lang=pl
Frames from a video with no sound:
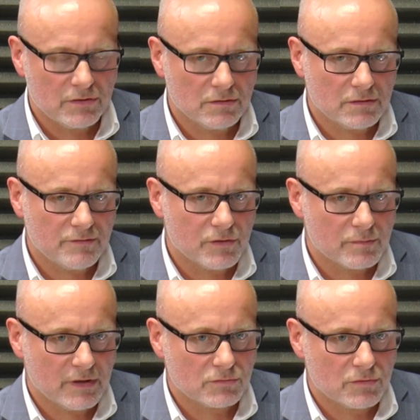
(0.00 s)
to ta
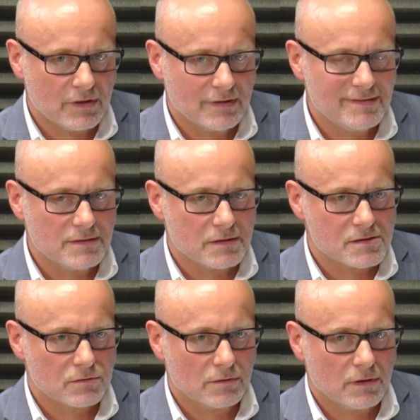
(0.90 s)
forma, która
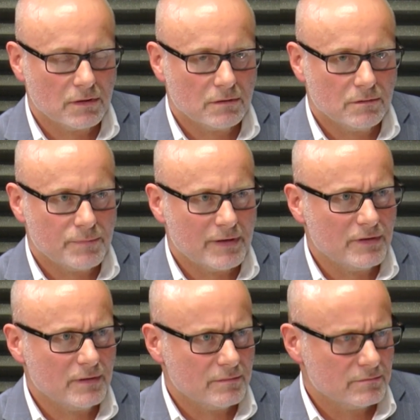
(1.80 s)
interesuje no,
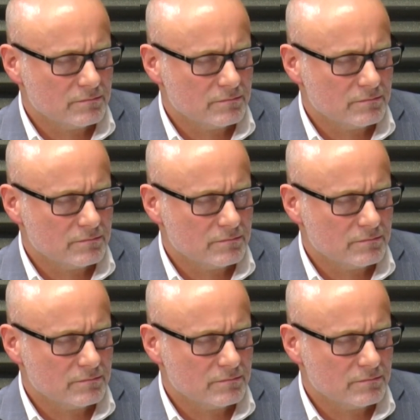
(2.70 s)
prawie